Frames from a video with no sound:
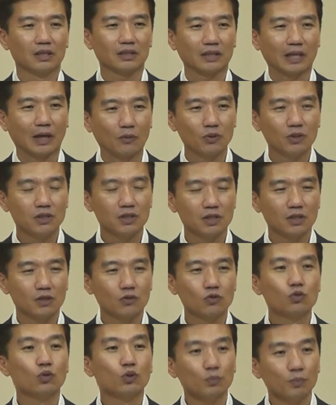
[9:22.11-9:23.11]
다윗이
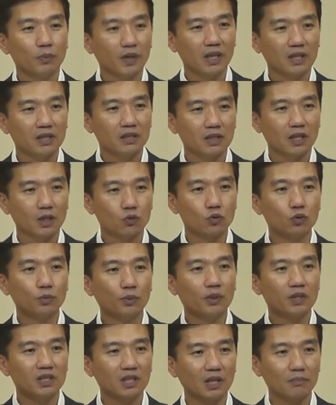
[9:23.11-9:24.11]
죽을 뻔했는데 두
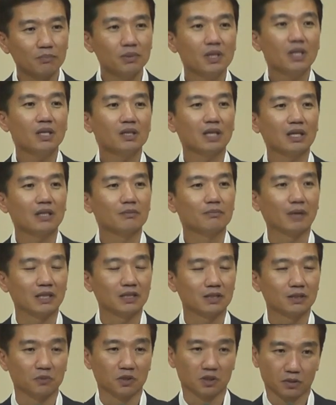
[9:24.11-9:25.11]
번이나 피했다는
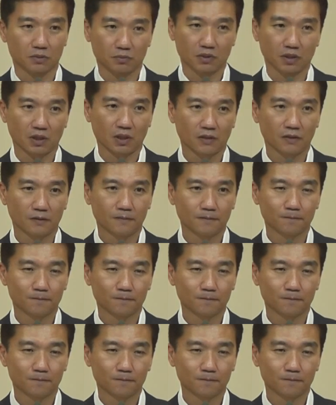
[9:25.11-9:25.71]
말씀이 있습니다.